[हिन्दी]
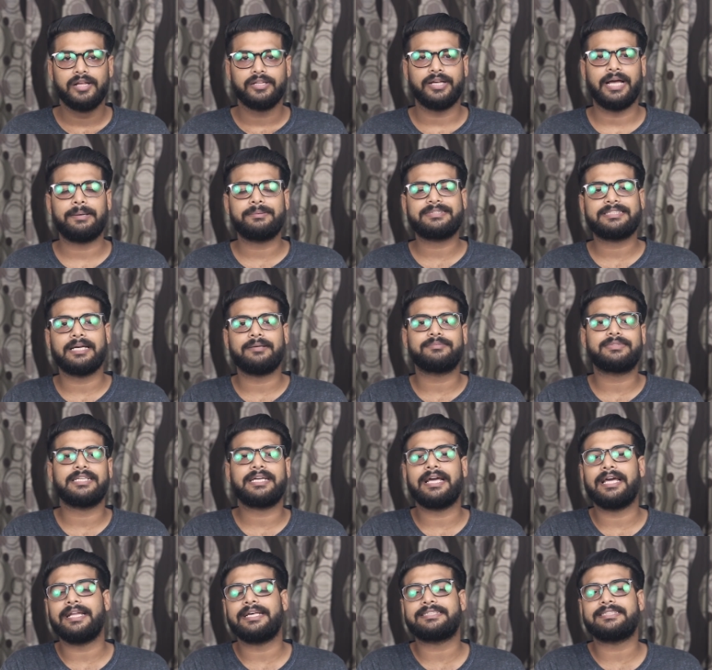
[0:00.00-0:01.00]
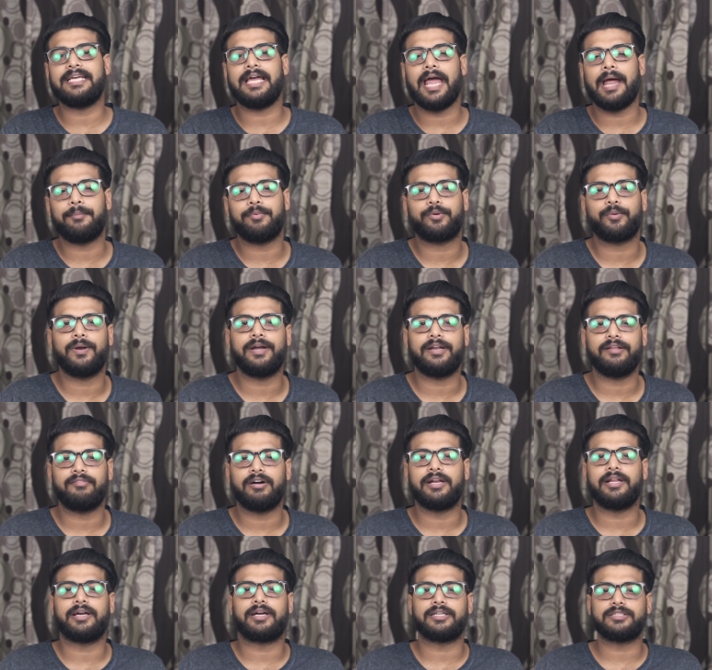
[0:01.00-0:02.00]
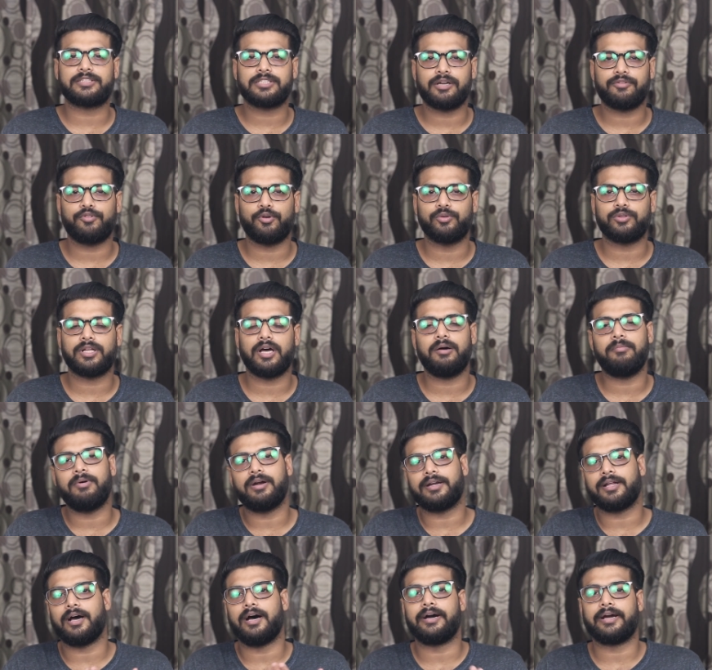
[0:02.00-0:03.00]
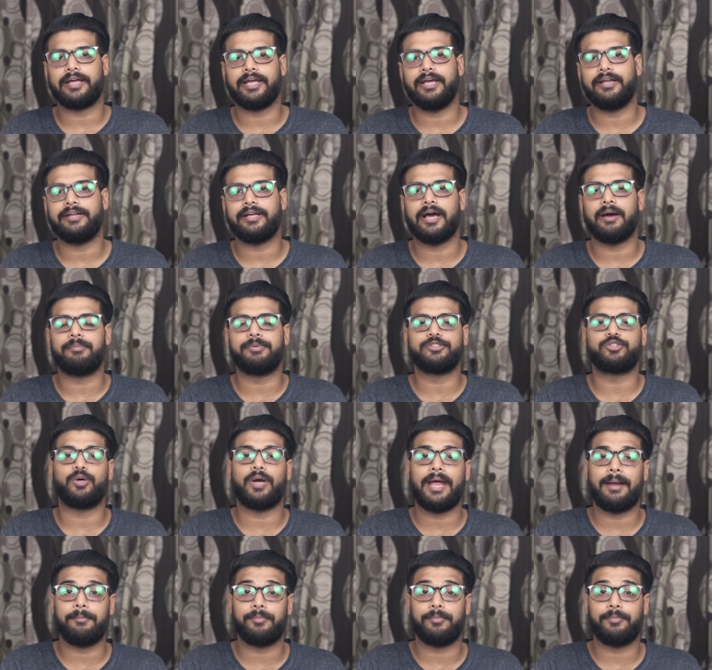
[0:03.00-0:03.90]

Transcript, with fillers: यहाँ पे सैमसंग गैलेक्सी M21 एक अच्छा फोन था बट अगेन यहाँ पे जो